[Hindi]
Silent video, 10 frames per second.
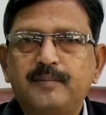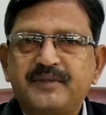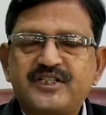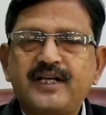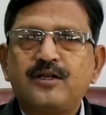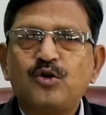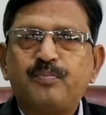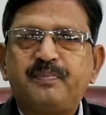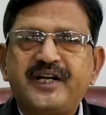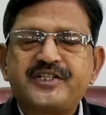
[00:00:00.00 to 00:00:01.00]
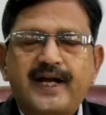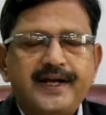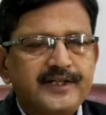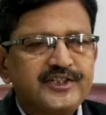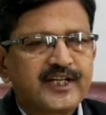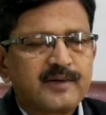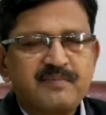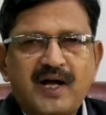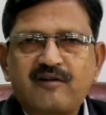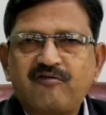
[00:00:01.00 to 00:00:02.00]
पिछले दिनों पेश आए
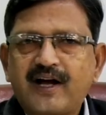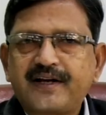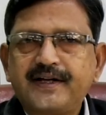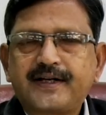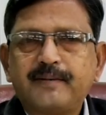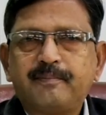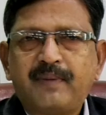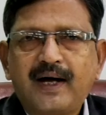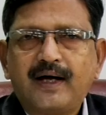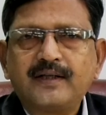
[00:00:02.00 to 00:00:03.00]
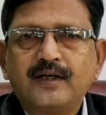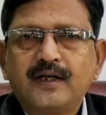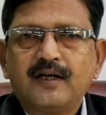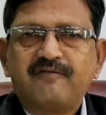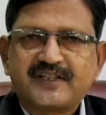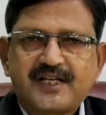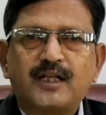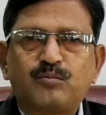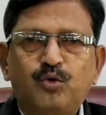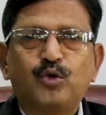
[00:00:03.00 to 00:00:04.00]
शर्मनाक वाक़े के बाद
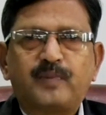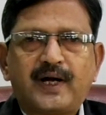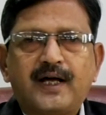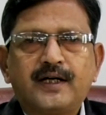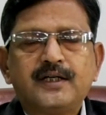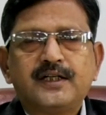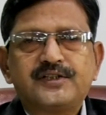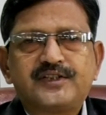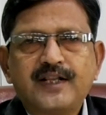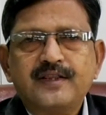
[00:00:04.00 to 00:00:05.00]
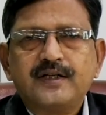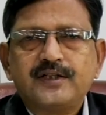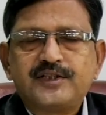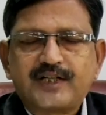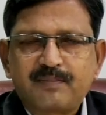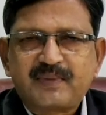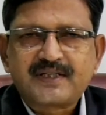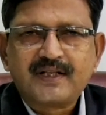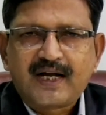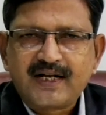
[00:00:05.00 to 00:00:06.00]
फसाद फूट पड़ा चंद
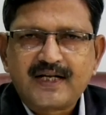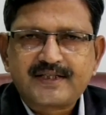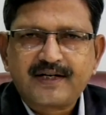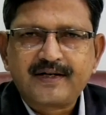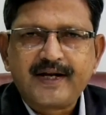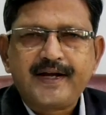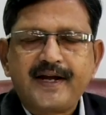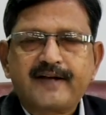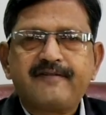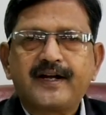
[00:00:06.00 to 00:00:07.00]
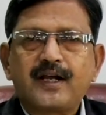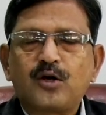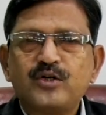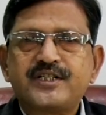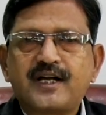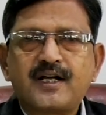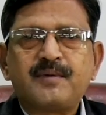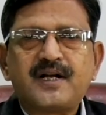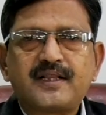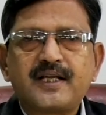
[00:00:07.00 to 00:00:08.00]
शरपसंद अनासर ने एक फ़िरक़े को निशाना
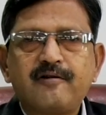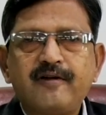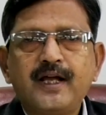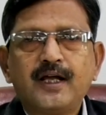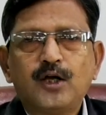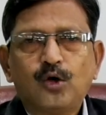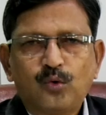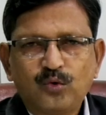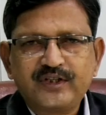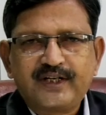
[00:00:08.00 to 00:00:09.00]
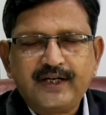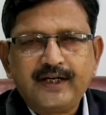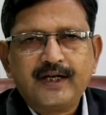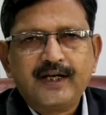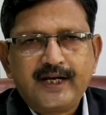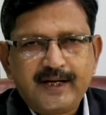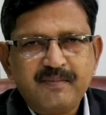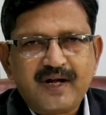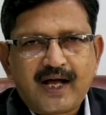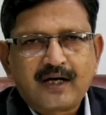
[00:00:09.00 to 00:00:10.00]
बनाते हुए उनकी
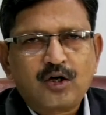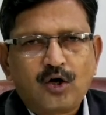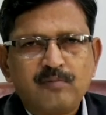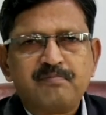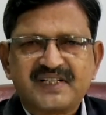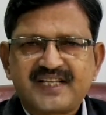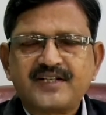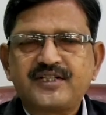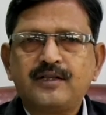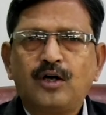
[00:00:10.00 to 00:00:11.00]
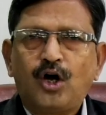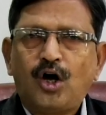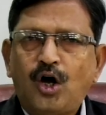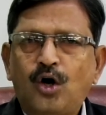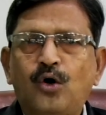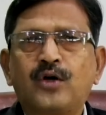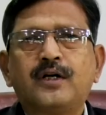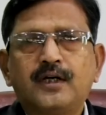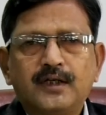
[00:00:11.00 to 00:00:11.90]
इमलाक मसाजिद और